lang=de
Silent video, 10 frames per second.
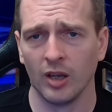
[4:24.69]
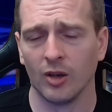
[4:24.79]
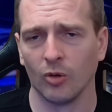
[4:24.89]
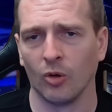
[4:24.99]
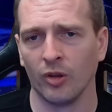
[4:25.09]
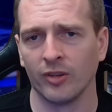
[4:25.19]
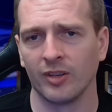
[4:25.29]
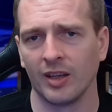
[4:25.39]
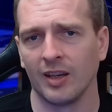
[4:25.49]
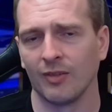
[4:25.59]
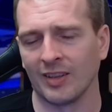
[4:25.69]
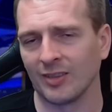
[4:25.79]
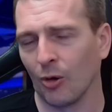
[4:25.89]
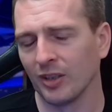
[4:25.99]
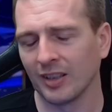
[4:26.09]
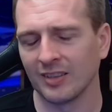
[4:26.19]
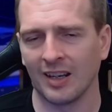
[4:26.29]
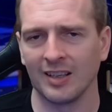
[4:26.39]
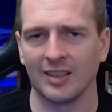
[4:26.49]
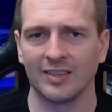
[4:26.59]
Und was auch interessant
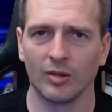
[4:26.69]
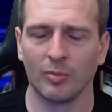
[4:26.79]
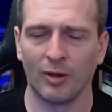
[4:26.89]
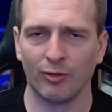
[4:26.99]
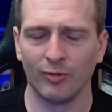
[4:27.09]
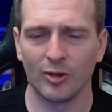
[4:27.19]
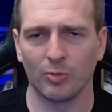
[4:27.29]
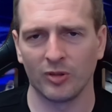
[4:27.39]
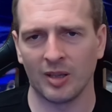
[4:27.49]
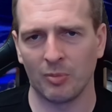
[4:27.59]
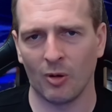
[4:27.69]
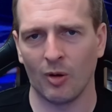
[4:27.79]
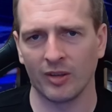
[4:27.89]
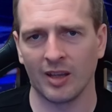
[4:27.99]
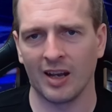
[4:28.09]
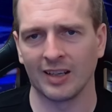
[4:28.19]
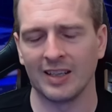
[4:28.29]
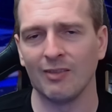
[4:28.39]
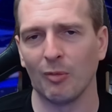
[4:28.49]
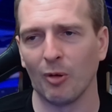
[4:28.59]
ist, bei 50% Power Tag liegen
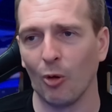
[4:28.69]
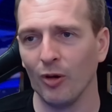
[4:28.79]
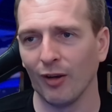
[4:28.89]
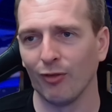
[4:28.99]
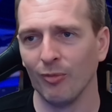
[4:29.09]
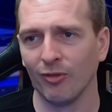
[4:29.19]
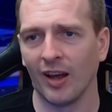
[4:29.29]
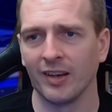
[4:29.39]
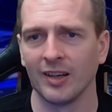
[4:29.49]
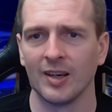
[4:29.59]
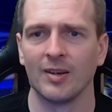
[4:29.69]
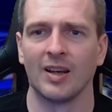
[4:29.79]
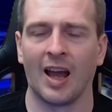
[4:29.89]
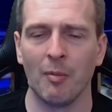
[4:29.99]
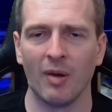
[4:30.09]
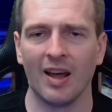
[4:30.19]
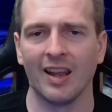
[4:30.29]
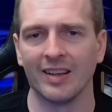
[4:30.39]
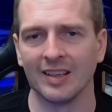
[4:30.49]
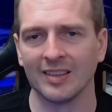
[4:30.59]
wir bei 105 Watt haben
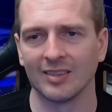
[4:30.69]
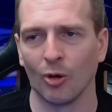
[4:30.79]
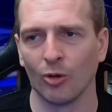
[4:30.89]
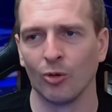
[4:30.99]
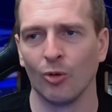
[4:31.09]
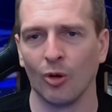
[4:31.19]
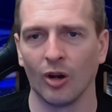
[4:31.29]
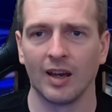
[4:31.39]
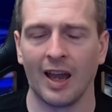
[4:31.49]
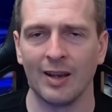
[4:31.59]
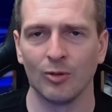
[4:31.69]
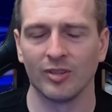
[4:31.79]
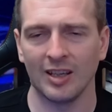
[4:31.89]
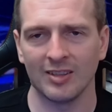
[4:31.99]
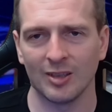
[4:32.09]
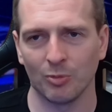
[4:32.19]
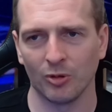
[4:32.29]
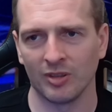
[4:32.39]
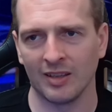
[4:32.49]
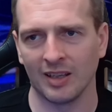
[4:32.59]
allerdings auch nur noch
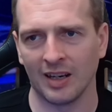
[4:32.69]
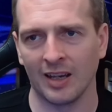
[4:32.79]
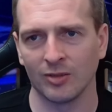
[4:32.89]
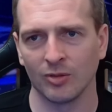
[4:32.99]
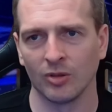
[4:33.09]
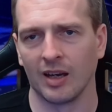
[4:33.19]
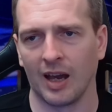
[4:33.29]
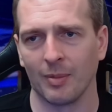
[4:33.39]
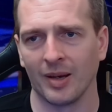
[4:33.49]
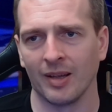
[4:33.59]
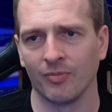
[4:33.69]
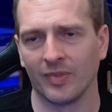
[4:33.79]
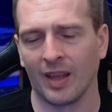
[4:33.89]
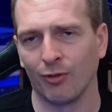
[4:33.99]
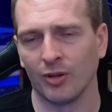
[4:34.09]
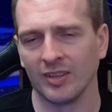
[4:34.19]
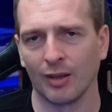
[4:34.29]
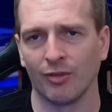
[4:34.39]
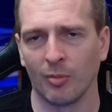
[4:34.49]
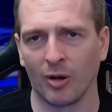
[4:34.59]
61% der Leistung, aber dafür ist der
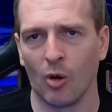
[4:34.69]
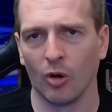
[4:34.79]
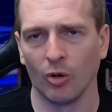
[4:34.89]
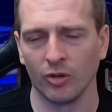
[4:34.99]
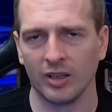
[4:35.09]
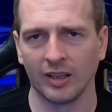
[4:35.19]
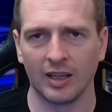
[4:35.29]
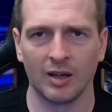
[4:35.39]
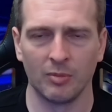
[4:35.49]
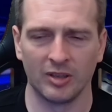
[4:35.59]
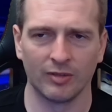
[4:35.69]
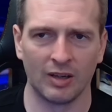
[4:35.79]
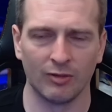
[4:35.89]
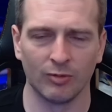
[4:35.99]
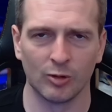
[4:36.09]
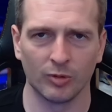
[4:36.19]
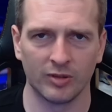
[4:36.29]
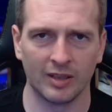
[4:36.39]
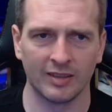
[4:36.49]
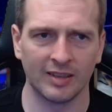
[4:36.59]
Verbrauch auch niedriger mit 52%.
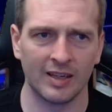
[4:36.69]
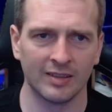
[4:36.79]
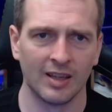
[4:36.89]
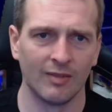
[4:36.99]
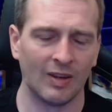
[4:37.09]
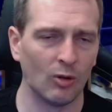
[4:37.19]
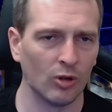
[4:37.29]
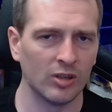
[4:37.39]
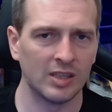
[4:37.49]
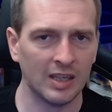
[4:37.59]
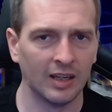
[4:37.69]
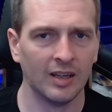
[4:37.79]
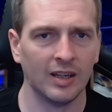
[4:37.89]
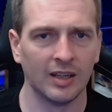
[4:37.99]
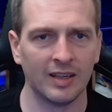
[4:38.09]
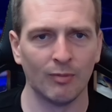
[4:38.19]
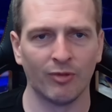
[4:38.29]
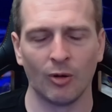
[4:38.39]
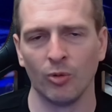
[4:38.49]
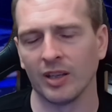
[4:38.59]
Das heißt, wenn euch hier in dem Fall
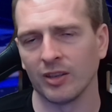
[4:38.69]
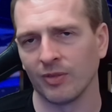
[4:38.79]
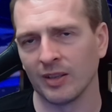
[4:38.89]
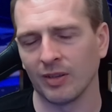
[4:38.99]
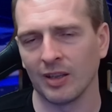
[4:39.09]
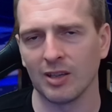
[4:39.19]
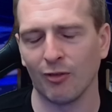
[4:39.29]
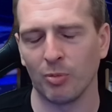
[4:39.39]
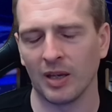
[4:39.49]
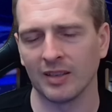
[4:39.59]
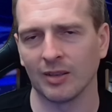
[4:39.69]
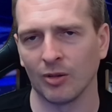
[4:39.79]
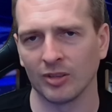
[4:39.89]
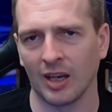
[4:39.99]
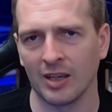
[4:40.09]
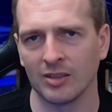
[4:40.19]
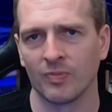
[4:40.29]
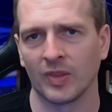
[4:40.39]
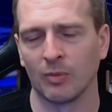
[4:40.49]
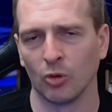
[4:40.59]
122 FPS ausreichen
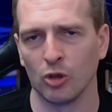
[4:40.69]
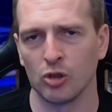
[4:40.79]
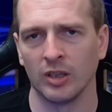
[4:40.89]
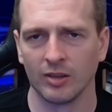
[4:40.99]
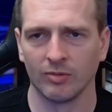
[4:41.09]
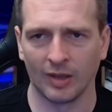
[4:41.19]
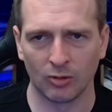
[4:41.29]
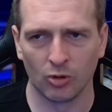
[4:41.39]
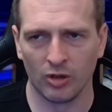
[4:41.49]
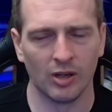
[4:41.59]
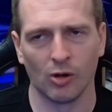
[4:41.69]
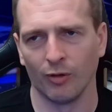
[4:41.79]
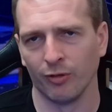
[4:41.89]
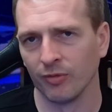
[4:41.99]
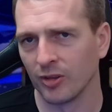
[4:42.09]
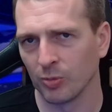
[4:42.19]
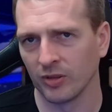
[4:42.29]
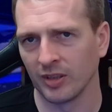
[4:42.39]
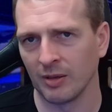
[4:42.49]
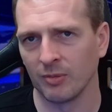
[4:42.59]
im Durchschnitt, dann könnt ihr auch auf
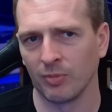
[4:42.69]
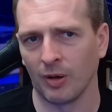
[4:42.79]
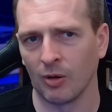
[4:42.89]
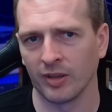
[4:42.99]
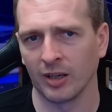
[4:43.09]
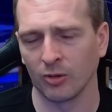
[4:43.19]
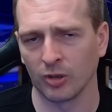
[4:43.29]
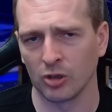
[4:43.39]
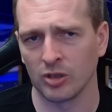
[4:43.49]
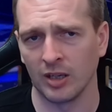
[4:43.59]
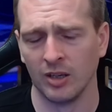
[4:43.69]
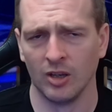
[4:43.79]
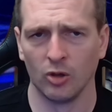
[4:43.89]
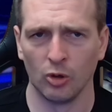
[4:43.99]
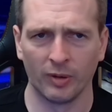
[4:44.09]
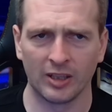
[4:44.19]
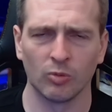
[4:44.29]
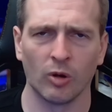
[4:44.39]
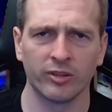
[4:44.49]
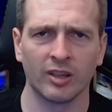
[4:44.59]
50% Power Targets unterstellen. Übrigens, War
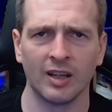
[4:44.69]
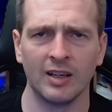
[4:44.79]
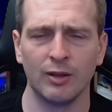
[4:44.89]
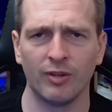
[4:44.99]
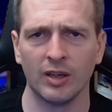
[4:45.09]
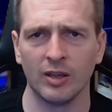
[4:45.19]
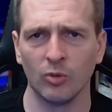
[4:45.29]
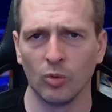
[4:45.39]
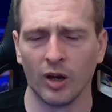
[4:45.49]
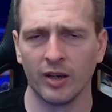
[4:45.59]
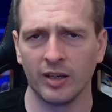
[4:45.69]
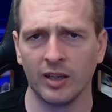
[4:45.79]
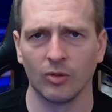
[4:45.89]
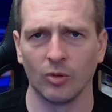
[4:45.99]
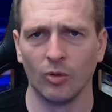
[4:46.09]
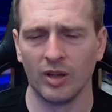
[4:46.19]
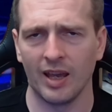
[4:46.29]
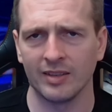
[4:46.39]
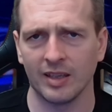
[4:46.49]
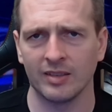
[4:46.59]
Thunder lief hier in UHD ohne
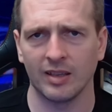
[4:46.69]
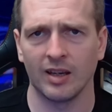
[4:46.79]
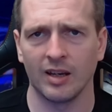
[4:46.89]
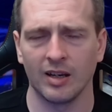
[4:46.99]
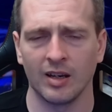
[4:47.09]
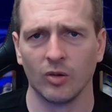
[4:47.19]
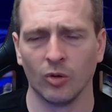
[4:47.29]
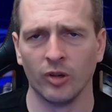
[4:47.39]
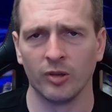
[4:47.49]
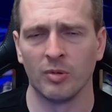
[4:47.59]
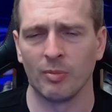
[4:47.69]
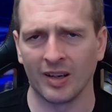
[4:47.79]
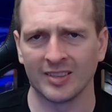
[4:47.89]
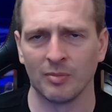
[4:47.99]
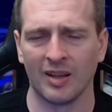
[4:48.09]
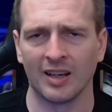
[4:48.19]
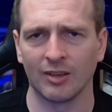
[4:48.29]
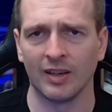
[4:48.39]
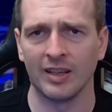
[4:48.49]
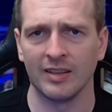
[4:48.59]
SSAA und mit maximaler
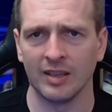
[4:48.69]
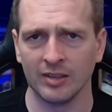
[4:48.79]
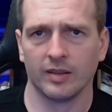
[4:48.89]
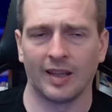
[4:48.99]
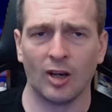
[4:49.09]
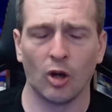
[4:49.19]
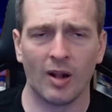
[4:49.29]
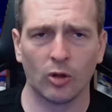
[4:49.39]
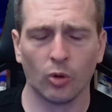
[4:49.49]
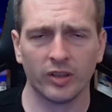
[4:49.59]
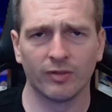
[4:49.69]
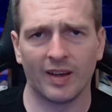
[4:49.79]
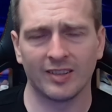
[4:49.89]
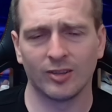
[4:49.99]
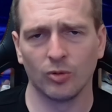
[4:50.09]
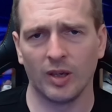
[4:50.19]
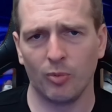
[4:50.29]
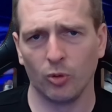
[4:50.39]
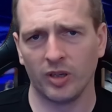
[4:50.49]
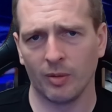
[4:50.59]
Qualität. Dann nochmal kurz was zu
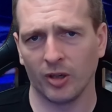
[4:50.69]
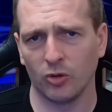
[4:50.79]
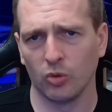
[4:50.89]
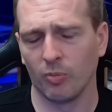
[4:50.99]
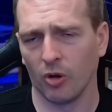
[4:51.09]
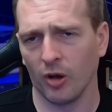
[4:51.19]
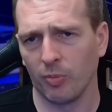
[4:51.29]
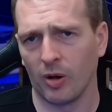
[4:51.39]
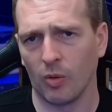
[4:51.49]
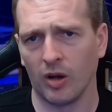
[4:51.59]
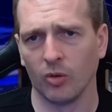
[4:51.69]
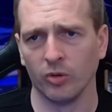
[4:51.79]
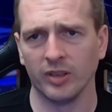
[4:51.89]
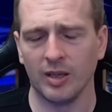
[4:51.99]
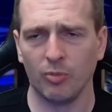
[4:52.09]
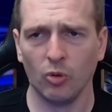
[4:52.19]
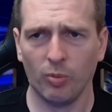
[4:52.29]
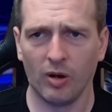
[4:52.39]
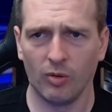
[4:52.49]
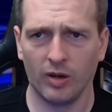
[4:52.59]
GPU-Temperatur, Board Power und
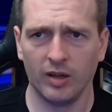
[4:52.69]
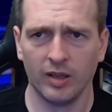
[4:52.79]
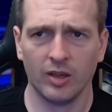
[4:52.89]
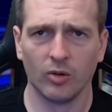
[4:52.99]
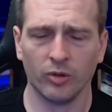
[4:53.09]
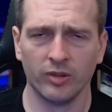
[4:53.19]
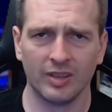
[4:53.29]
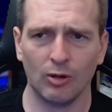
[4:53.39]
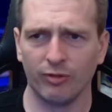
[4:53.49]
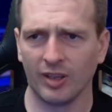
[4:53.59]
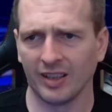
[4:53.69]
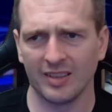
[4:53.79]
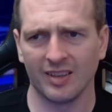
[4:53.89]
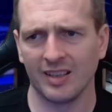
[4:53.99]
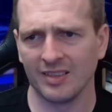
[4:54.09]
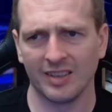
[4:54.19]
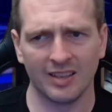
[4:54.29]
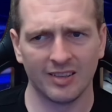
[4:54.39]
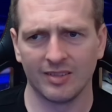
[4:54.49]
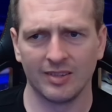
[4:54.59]
GPU-Power und den Lüfterdrehzahlen. Ihr seht,
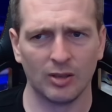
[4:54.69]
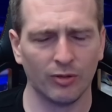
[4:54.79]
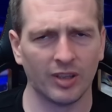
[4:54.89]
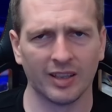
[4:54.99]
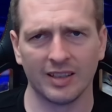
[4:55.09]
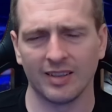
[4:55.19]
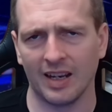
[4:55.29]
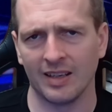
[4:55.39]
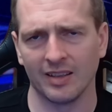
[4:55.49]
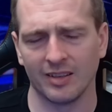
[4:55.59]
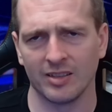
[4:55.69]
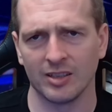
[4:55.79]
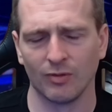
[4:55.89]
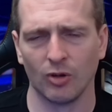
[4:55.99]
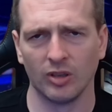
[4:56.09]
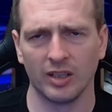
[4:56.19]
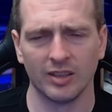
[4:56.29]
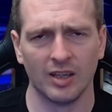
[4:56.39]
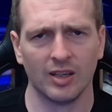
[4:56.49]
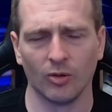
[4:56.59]
die Lüfterdrehzahl ändert sich nicht wirklich
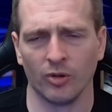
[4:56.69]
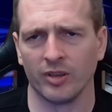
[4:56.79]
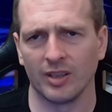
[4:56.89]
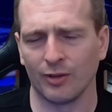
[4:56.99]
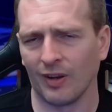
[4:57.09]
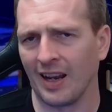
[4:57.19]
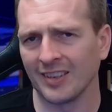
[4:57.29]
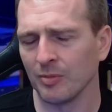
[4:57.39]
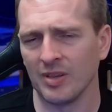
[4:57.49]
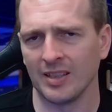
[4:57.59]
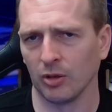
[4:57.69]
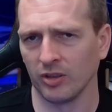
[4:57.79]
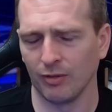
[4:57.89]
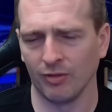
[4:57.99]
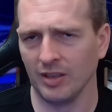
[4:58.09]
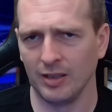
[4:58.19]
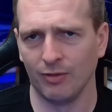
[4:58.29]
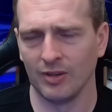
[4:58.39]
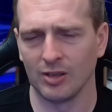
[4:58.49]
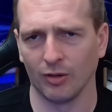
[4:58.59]
und ich verlasse mich hier auch definitiv
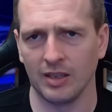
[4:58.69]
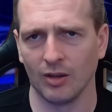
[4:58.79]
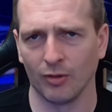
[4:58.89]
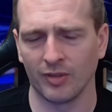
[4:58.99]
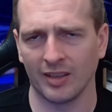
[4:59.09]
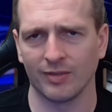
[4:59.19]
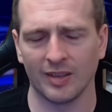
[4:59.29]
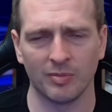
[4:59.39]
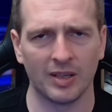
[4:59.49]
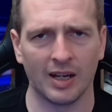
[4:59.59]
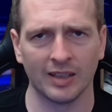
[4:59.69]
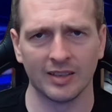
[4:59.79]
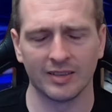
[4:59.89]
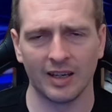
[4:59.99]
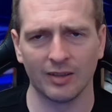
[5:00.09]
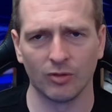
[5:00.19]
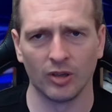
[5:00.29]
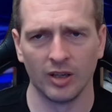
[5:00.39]
nicht auf, auf das, was mir da angezeigt wird.